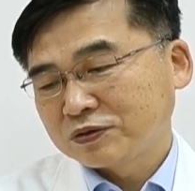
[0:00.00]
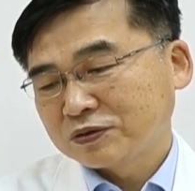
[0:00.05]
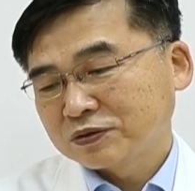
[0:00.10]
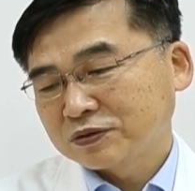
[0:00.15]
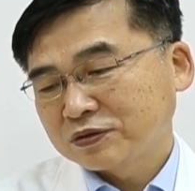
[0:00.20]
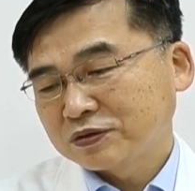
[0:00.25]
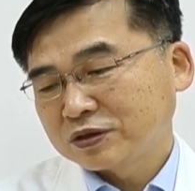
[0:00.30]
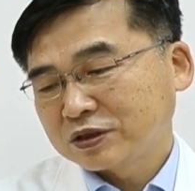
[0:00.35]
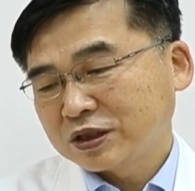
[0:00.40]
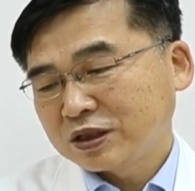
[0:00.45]

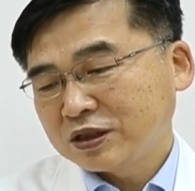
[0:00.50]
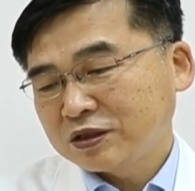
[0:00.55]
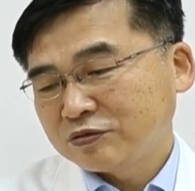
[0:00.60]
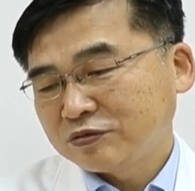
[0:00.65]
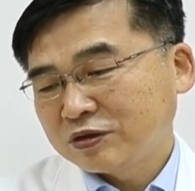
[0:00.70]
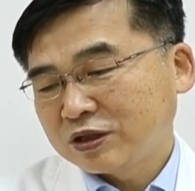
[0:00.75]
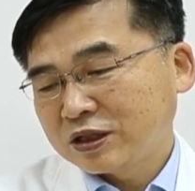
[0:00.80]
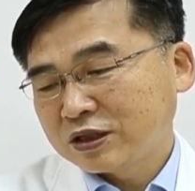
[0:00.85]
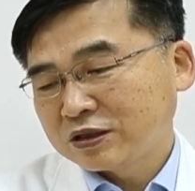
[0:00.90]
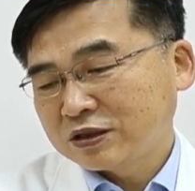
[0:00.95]
그 제일
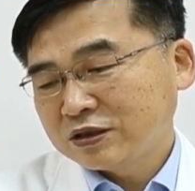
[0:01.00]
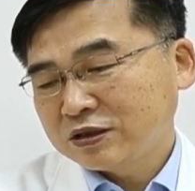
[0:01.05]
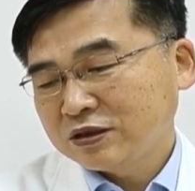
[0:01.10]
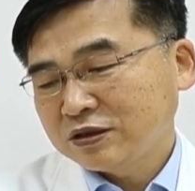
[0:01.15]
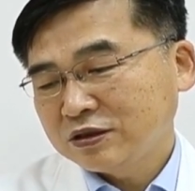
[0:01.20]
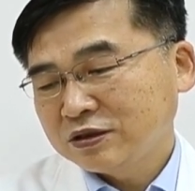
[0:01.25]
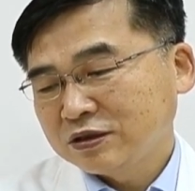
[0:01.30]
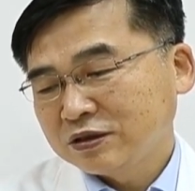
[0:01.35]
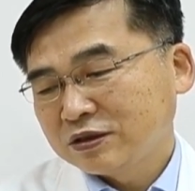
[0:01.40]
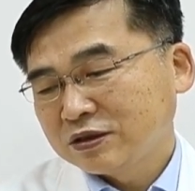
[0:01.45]
위에는
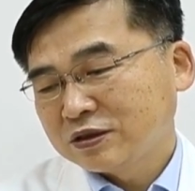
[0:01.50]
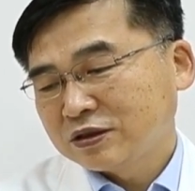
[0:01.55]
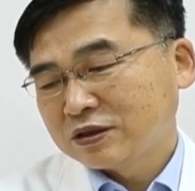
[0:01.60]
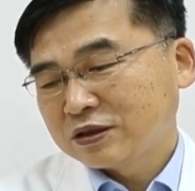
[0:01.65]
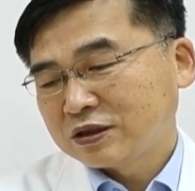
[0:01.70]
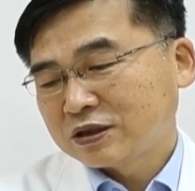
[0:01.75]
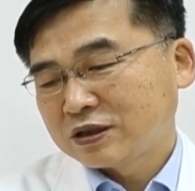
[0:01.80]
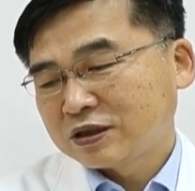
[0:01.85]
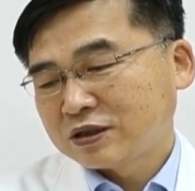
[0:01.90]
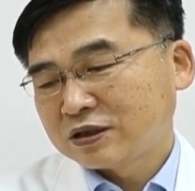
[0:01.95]

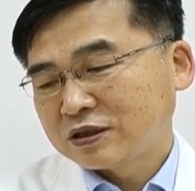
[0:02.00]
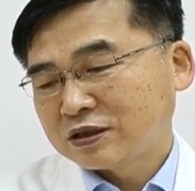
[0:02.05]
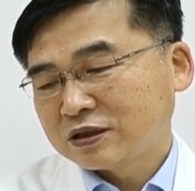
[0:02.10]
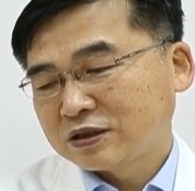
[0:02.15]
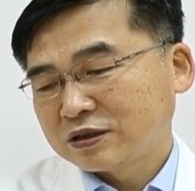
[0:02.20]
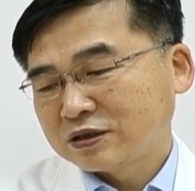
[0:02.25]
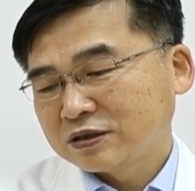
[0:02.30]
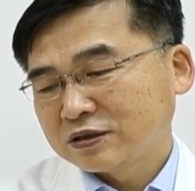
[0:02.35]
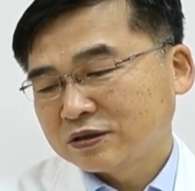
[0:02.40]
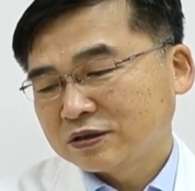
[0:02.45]
어,
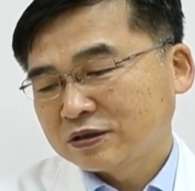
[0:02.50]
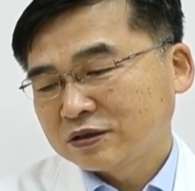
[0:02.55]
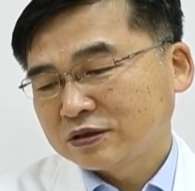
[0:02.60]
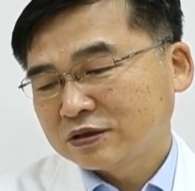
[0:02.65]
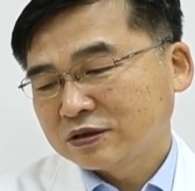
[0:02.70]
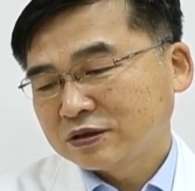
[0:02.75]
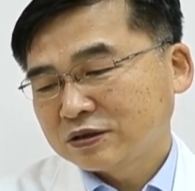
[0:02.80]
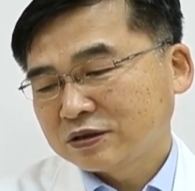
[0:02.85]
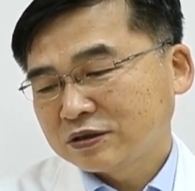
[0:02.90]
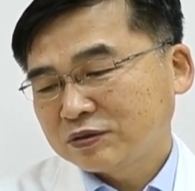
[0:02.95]

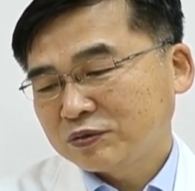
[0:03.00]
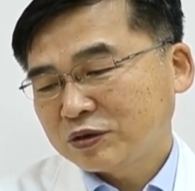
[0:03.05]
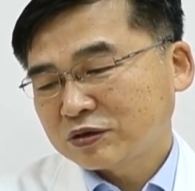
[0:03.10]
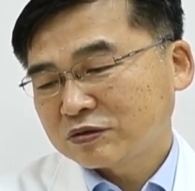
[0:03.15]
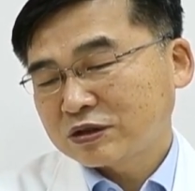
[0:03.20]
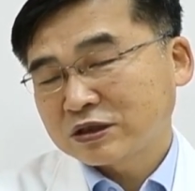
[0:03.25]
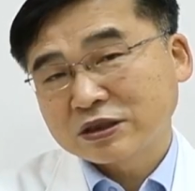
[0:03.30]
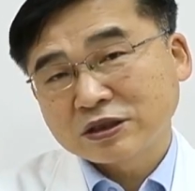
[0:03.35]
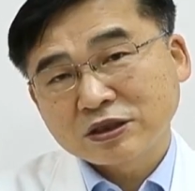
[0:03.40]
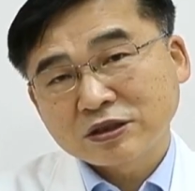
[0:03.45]

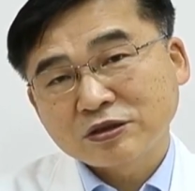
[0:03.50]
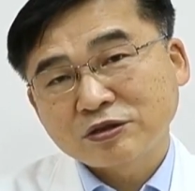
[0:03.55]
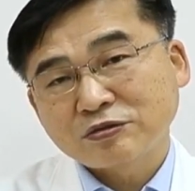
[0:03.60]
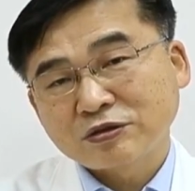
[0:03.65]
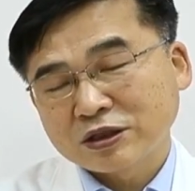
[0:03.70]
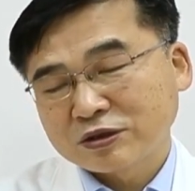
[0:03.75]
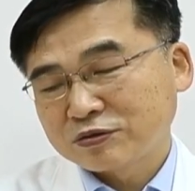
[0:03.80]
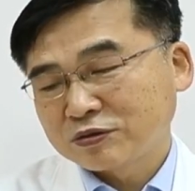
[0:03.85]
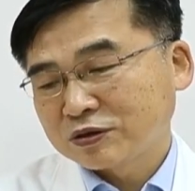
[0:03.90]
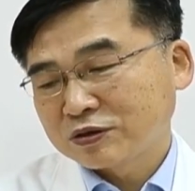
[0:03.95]
심혈관 기저
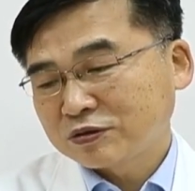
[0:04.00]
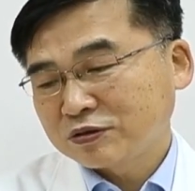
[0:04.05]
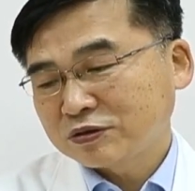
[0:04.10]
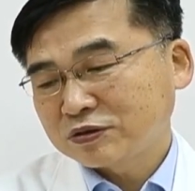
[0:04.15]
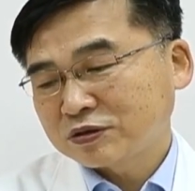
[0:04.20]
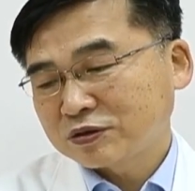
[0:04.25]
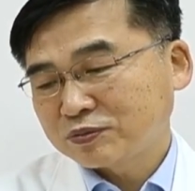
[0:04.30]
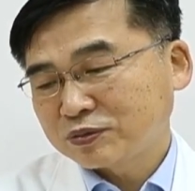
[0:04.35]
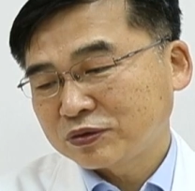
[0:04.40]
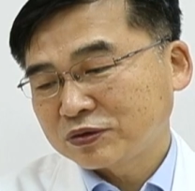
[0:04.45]
질환도 있고
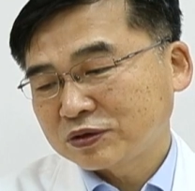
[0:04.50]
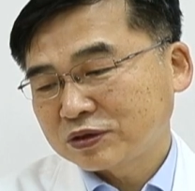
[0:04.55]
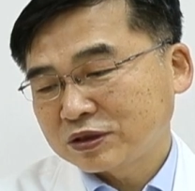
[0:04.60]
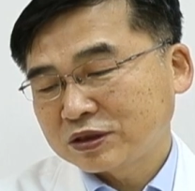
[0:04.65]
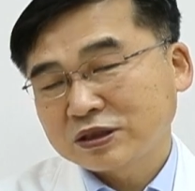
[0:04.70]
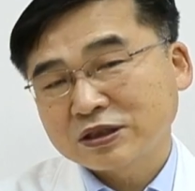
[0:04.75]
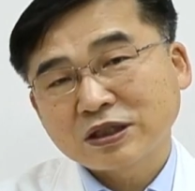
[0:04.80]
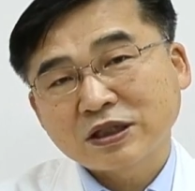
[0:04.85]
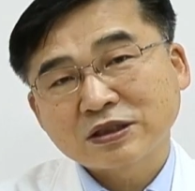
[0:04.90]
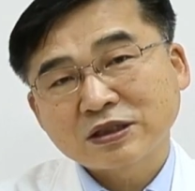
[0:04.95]
트로포닌
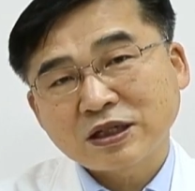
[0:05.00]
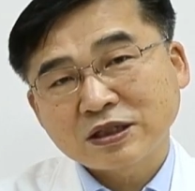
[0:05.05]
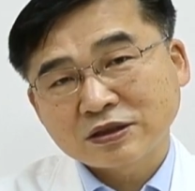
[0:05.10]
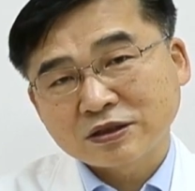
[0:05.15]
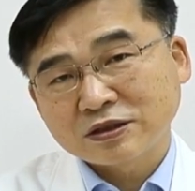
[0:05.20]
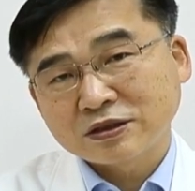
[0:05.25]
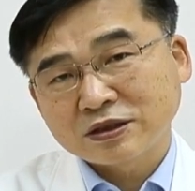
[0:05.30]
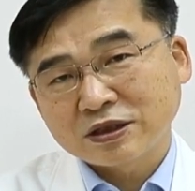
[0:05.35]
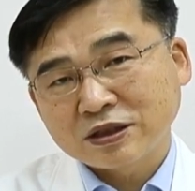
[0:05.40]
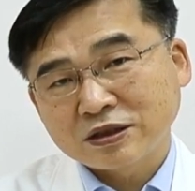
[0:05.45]
T가
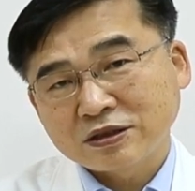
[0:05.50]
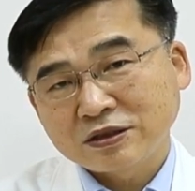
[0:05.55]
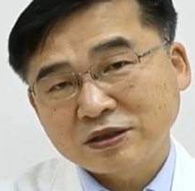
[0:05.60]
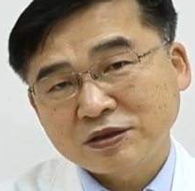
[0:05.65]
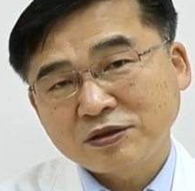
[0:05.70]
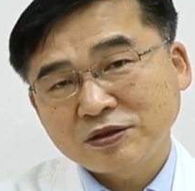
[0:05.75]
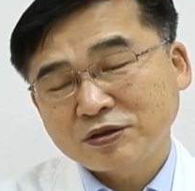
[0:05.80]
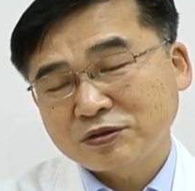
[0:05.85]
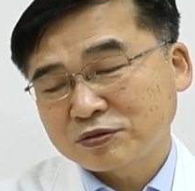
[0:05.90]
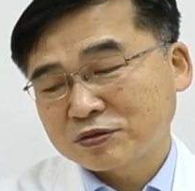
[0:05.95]
상승된
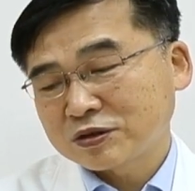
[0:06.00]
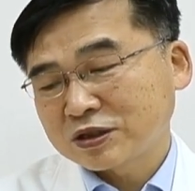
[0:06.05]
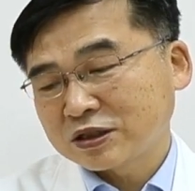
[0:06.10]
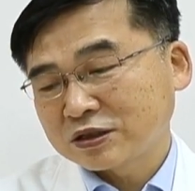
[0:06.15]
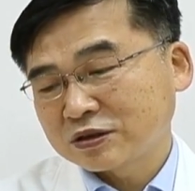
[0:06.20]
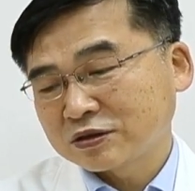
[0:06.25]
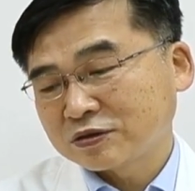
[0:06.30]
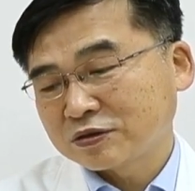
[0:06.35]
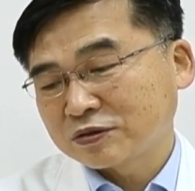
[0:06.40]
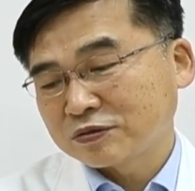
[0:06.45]
심근 손상
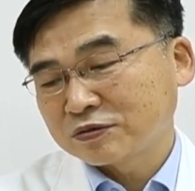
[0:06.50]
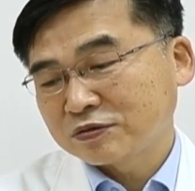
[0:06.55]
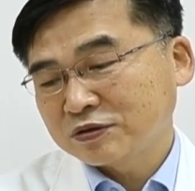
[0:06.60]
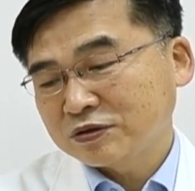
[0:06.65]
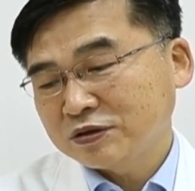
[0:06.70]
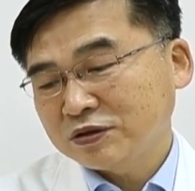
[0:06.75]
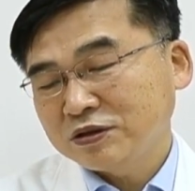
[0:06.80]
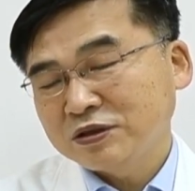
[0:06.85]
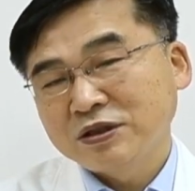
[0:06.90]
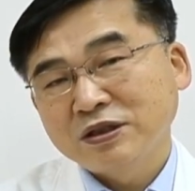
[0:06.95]
있는
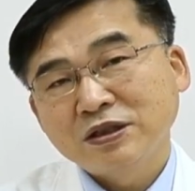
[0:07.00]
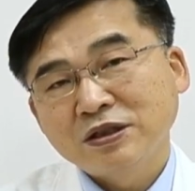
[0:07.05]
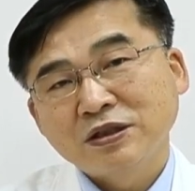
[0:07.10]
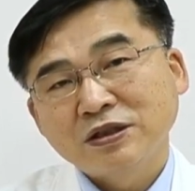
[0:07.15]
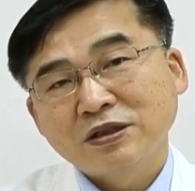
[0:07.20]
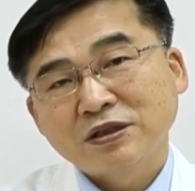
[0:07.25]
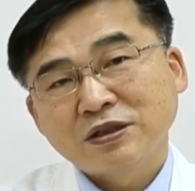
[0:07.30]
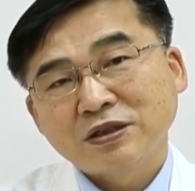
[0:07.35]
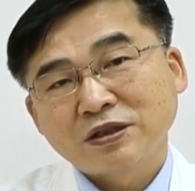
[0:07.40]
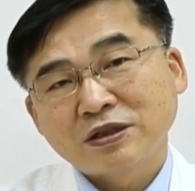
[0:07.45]
경우는
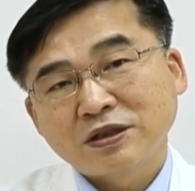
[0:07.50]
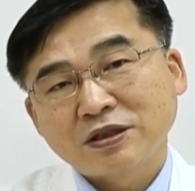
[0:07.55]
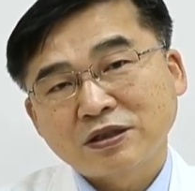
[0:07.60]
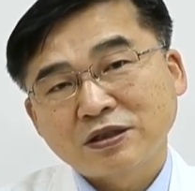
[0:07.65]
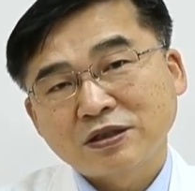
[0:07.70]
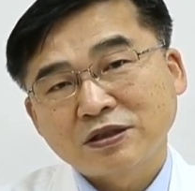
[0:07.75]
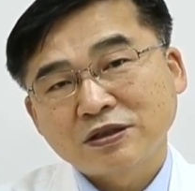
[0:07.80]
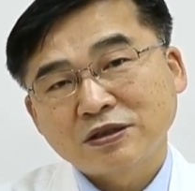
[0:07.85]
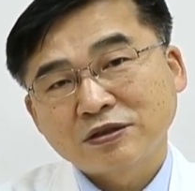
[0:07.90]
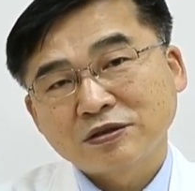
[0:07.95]
어,
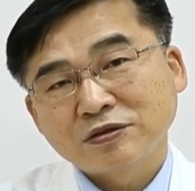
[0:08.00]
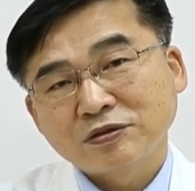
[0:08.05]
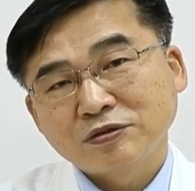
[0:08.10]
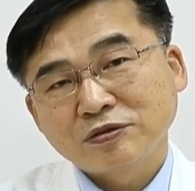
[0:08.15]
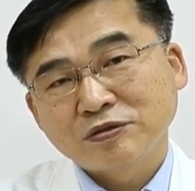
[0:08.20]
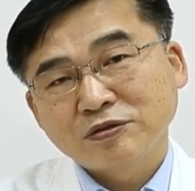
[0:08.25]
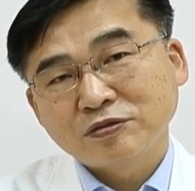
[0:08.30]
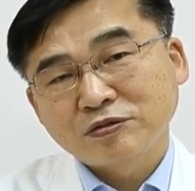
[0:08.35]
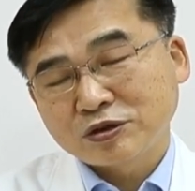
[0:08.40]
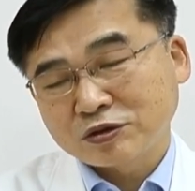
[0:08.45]

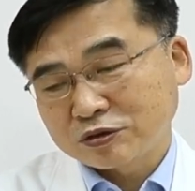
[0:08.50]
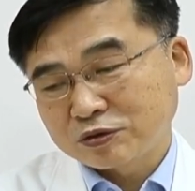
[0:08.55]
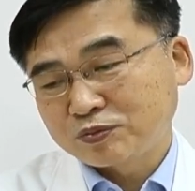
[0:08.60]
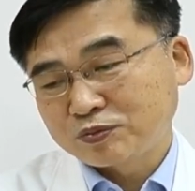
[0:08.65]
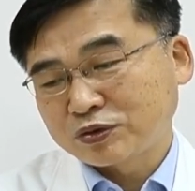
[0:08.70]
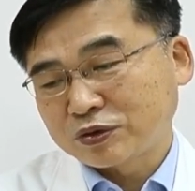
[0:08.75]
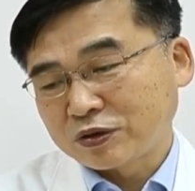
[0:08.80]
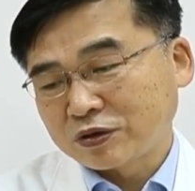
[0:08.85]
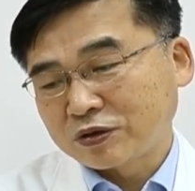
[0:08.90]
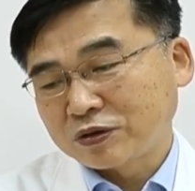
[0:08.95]

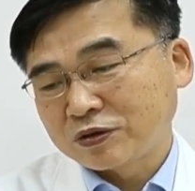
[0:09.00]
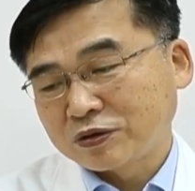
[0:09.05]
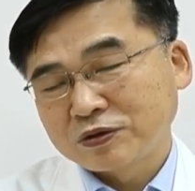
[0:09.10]
69%.